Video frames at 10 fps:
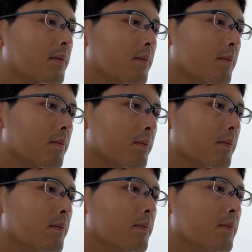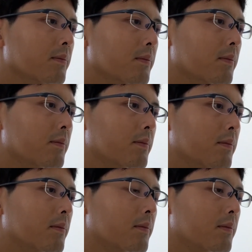う
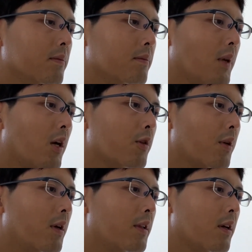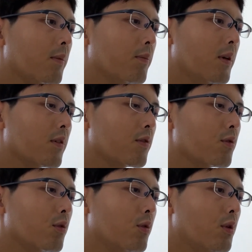んああいう方々まあ
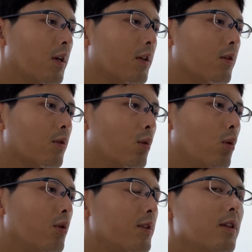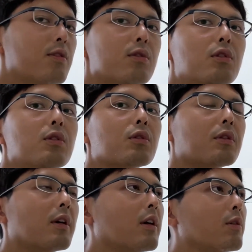そういう早く更生するよう
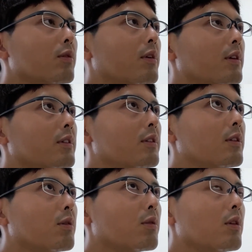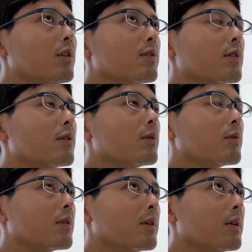な世の中になっているといいんですけれども
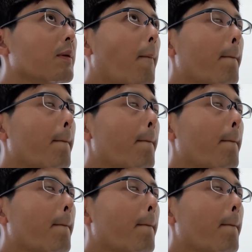ね